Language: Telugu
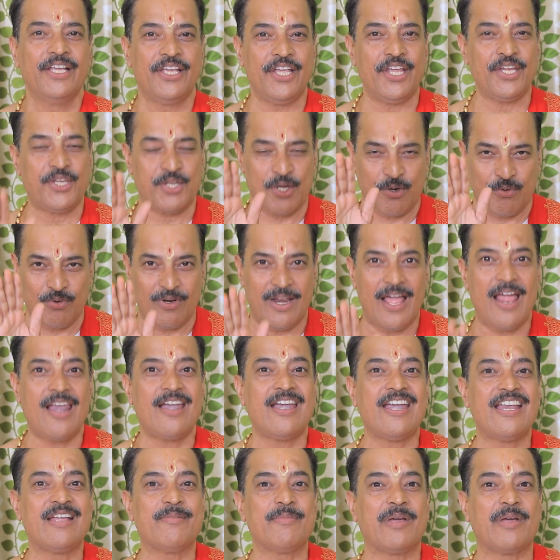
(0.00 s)
ఈ
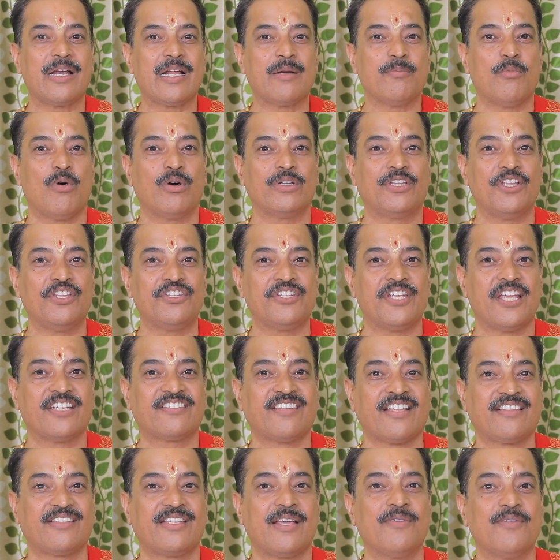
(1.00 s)
శకునాలని మనకు బోధించే
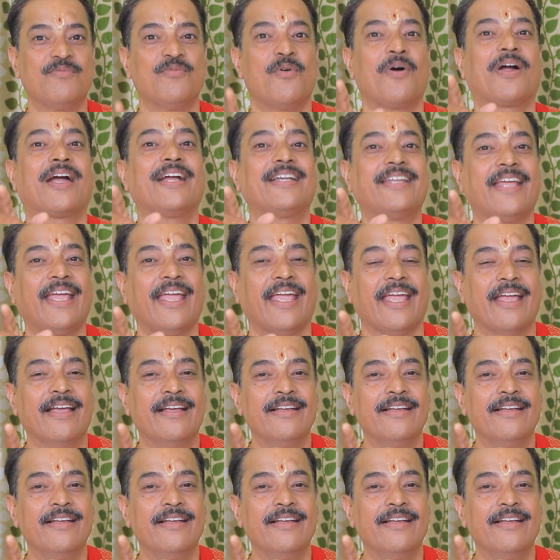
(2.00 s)
సత్యం ఒక్కటే